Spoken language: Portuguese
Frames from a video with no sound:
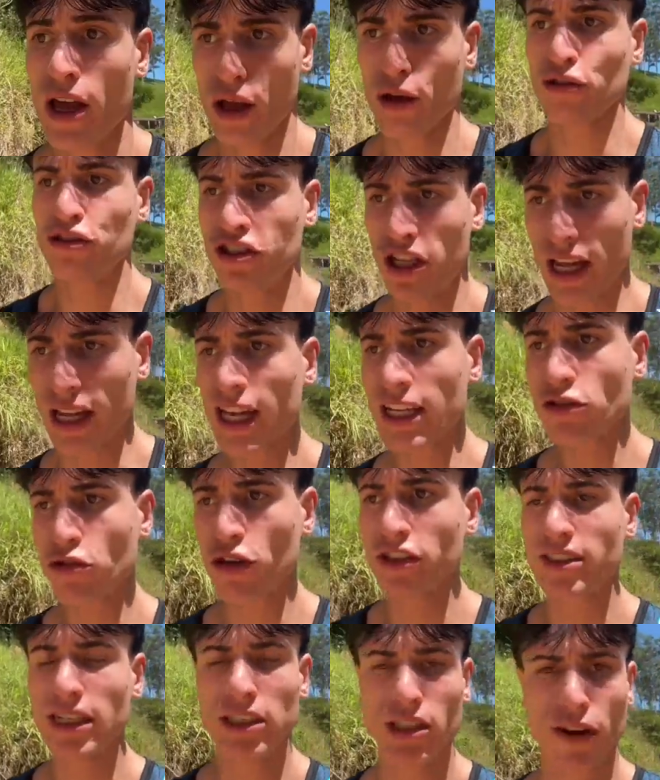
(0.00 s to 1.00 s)
Eu sei que as
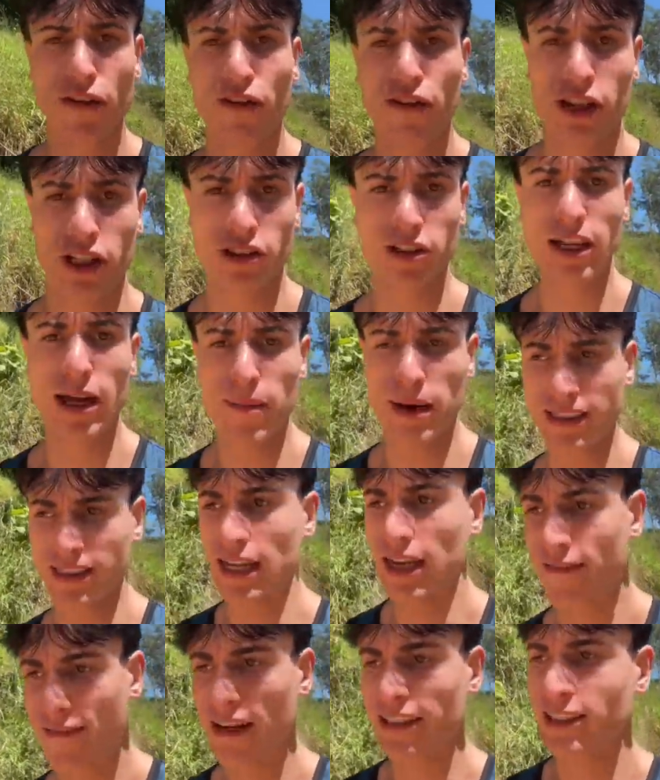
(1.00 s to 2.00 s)
coisas são tá difíceis, né? Mas tem
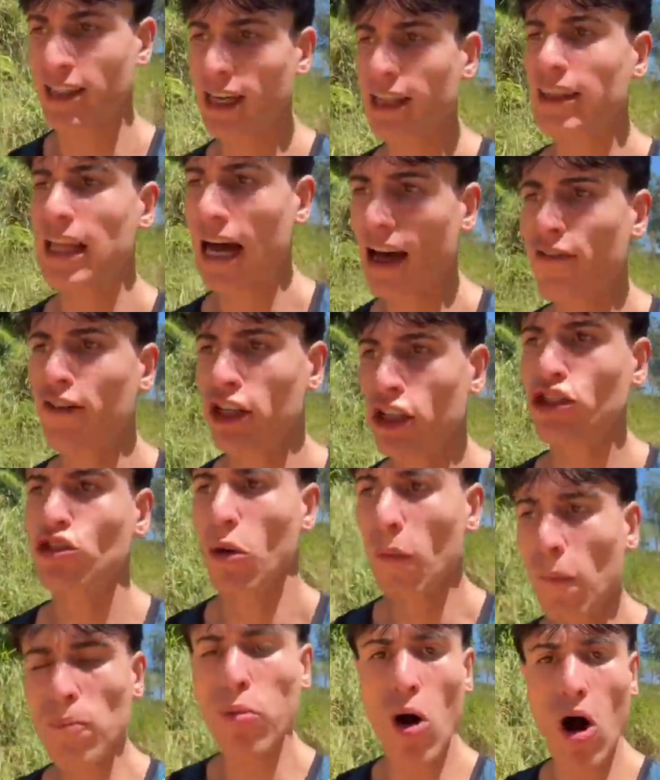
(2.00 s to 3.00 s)
que facilitar a vida de
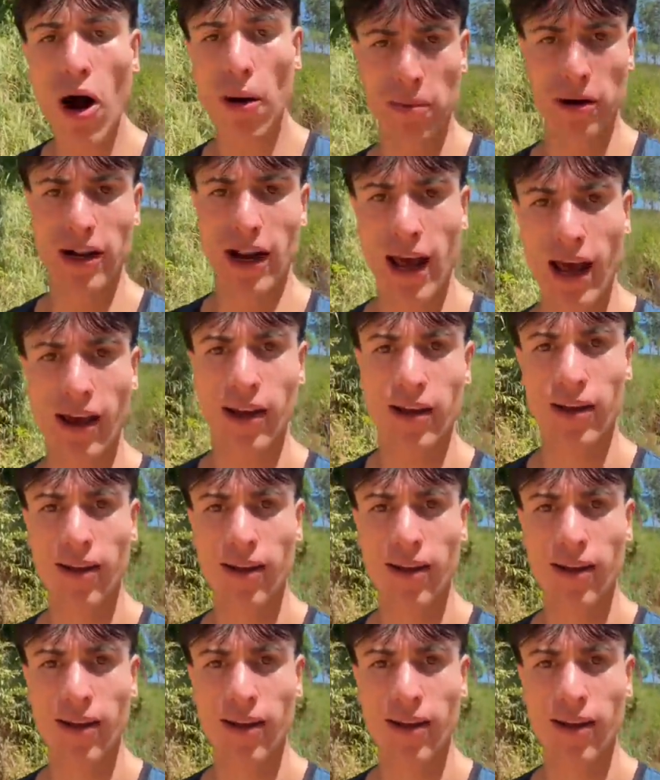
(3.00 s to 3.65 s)
um pobre, né?